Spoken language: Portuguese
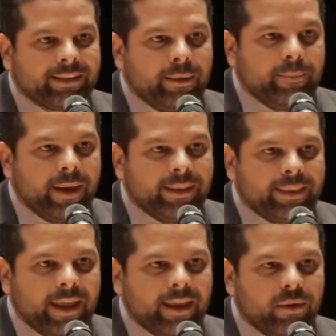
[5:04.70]
ela também
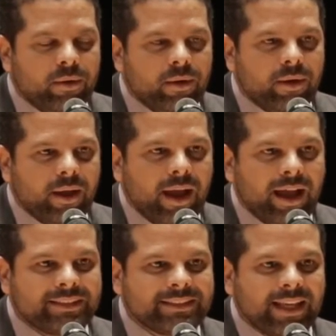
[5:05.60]
tem
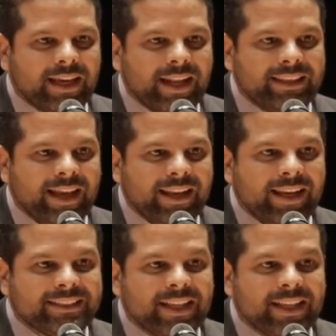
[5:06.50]
a Secretaria